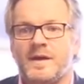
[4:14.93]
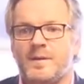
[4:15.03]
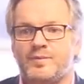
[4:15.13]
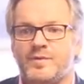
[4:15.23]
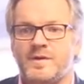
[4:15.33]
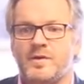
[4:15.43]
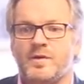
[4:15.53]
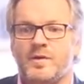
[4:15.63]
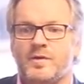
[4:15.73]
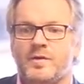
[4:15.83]
et puis
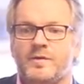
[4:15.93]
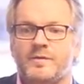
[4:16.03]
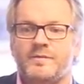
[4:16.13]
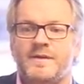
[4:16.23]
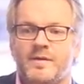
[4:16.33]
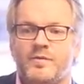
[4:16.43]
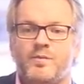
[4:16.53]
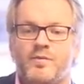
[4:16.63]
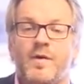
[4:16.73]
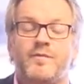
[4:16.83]
euh, euh, de
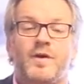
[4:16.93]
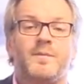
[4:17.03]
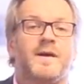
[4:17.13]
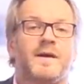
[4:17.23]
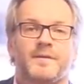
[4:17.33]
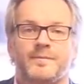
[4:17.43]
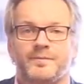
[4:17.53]
pouvoir vous réparer,